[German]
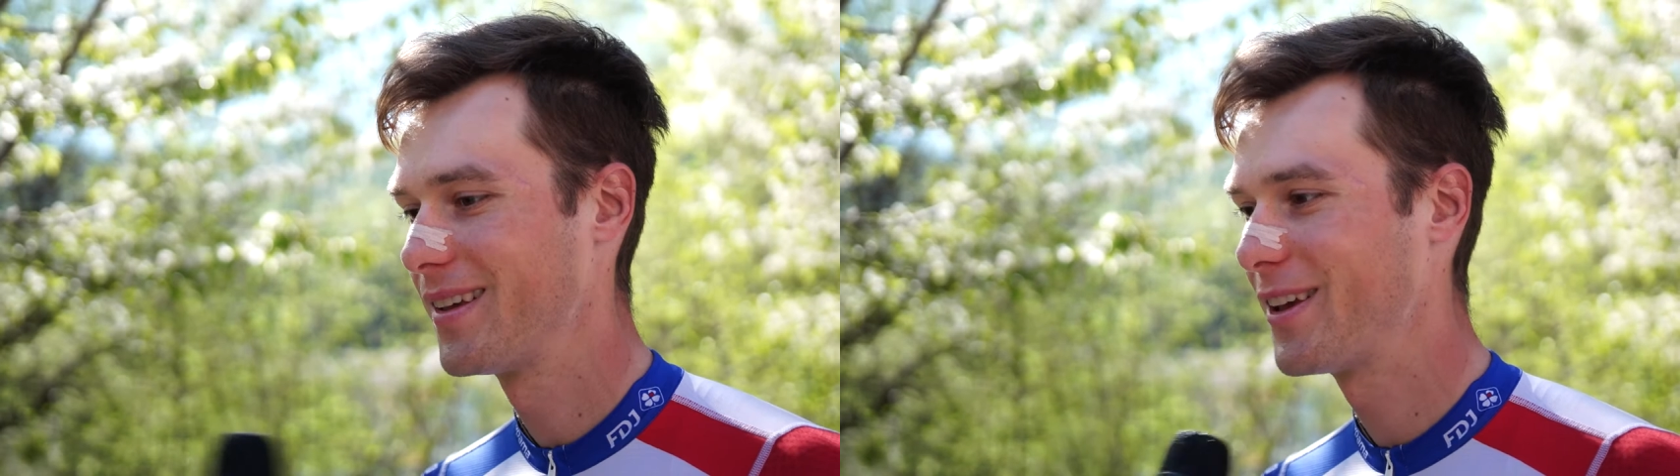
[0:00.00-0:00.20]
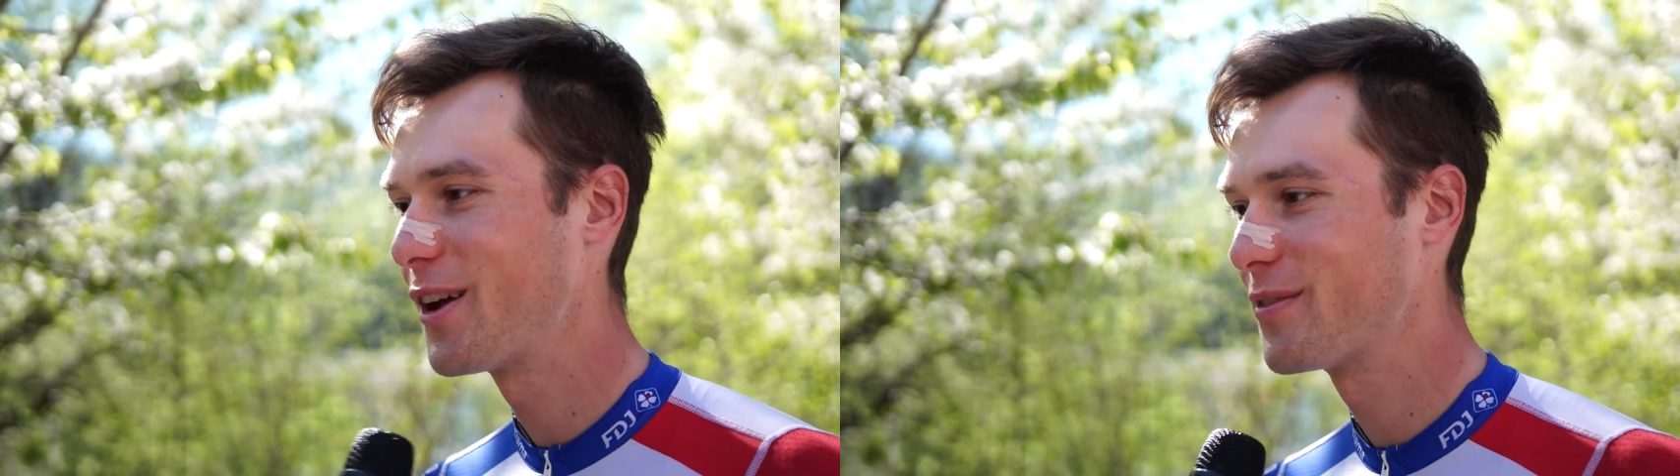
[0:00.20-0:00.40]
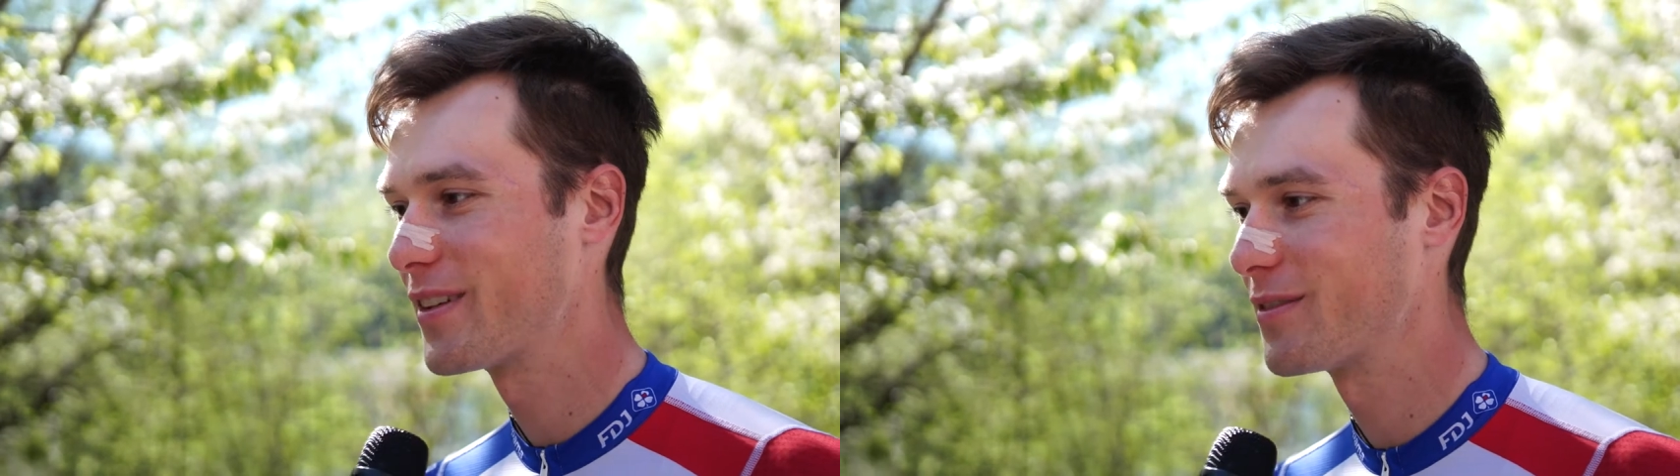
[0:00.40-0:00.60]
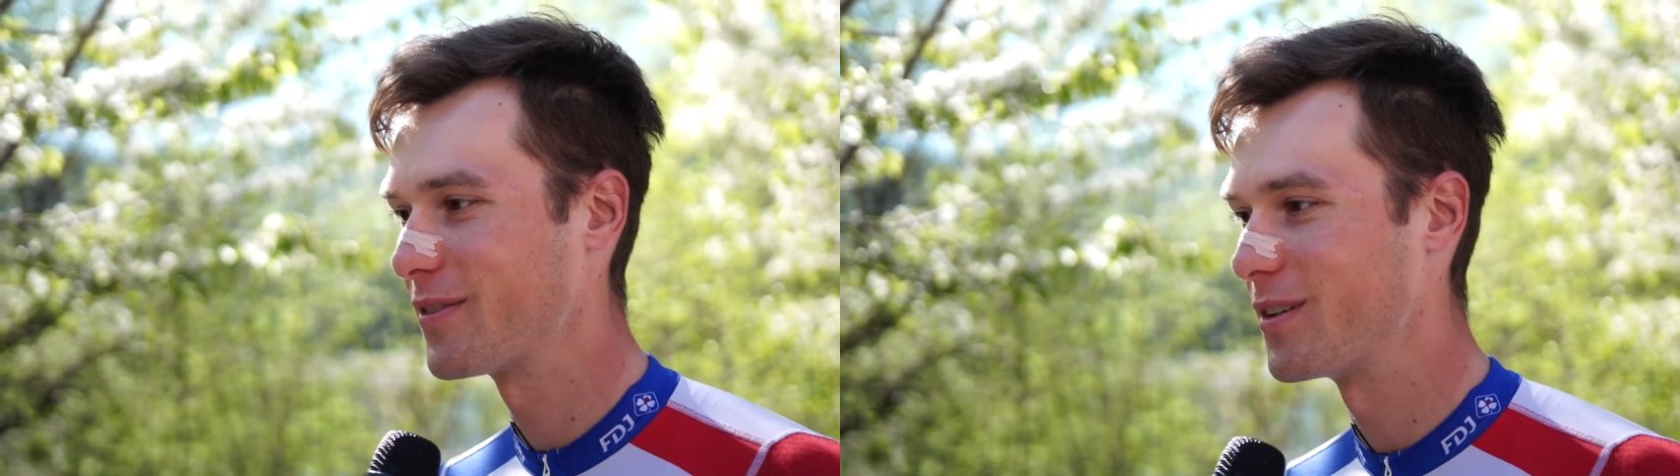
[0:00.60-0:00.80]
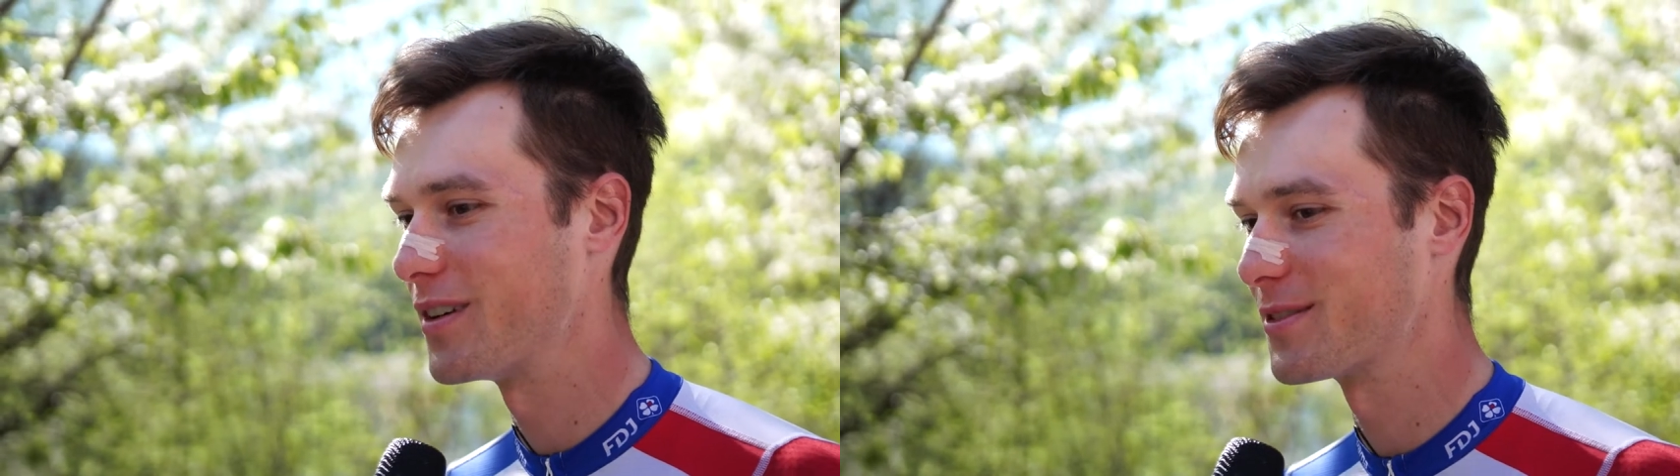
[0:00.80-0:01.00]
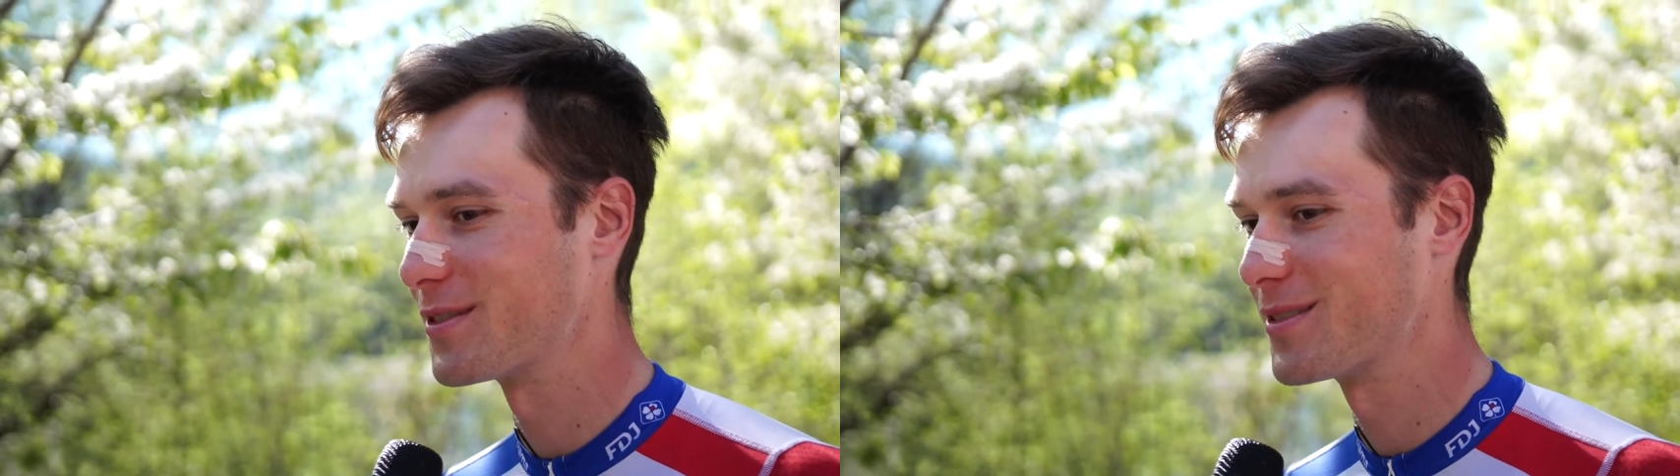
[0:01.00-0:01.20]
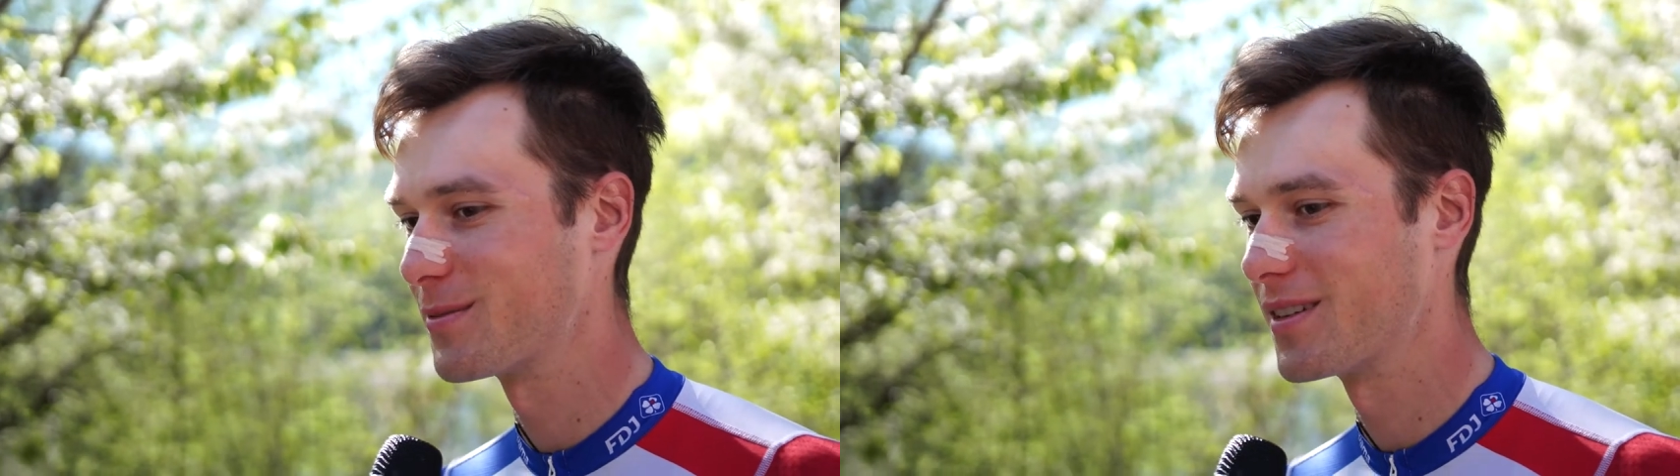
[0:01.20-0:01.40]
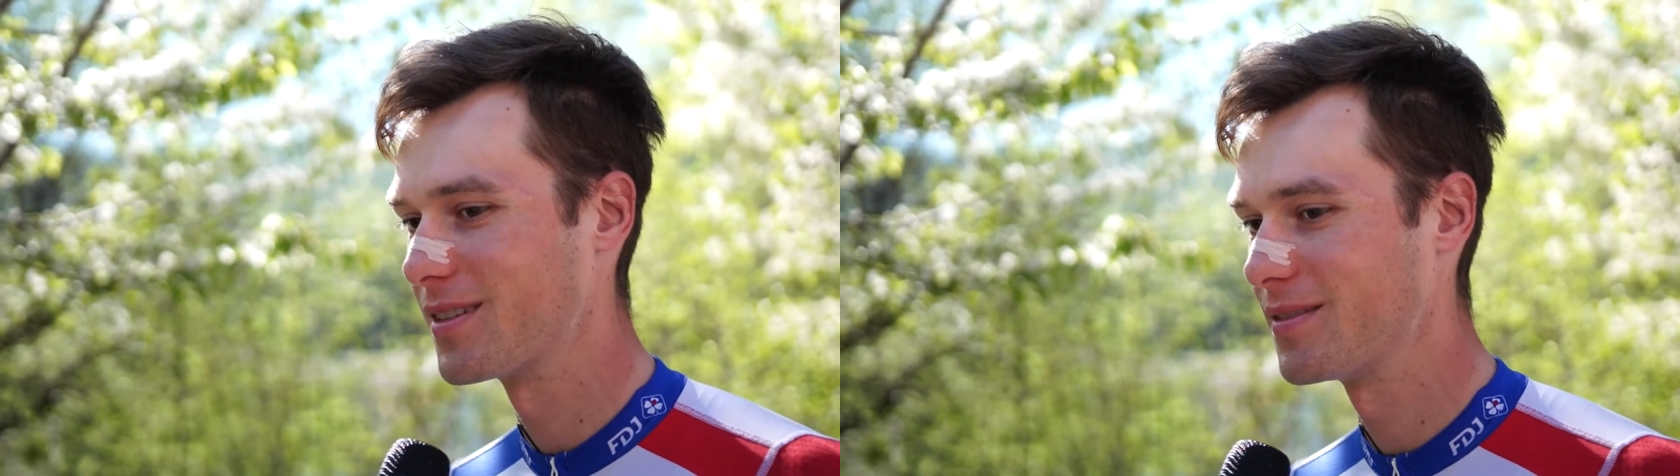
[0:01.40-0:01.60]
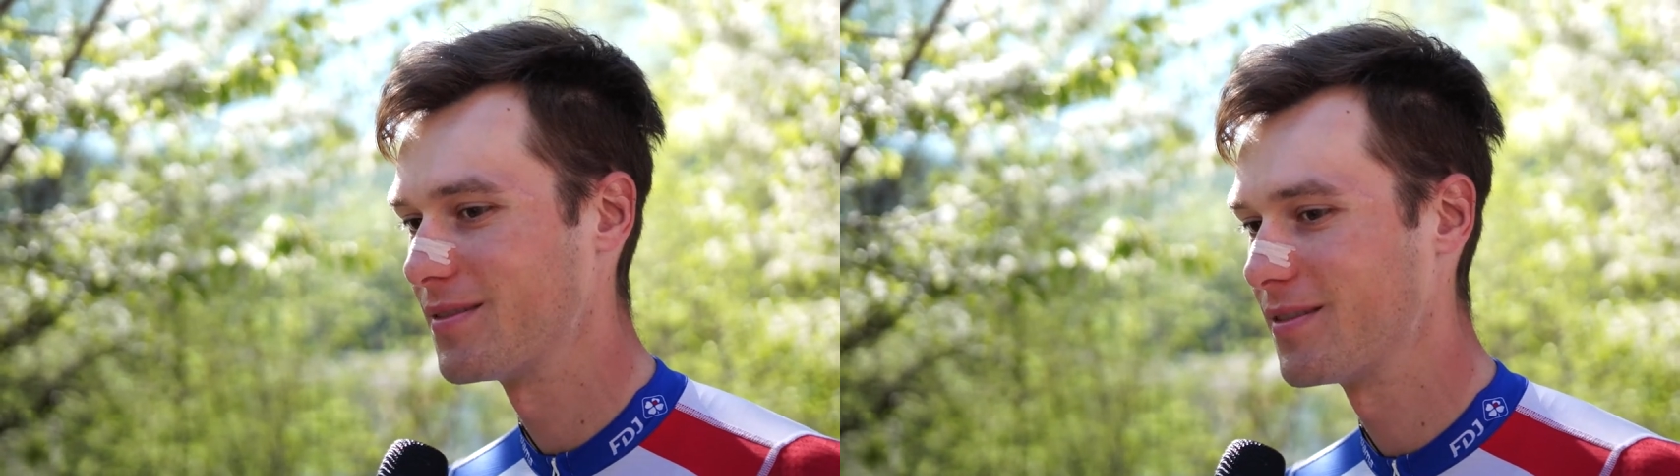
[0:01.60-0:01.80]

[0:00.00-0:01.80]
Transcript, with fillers: Ja, auf jeden Fall. Also es war,